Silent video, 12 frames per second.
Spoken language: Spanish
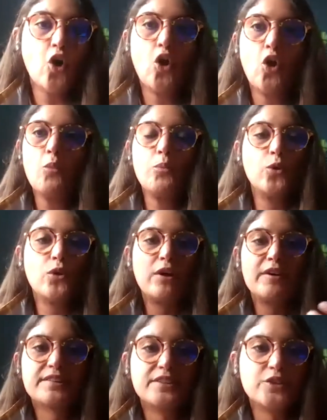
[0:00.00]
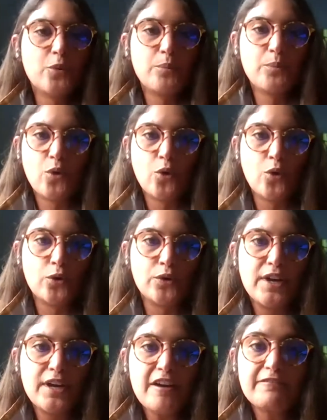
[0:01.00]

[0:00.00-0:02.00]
o pudo haber sido por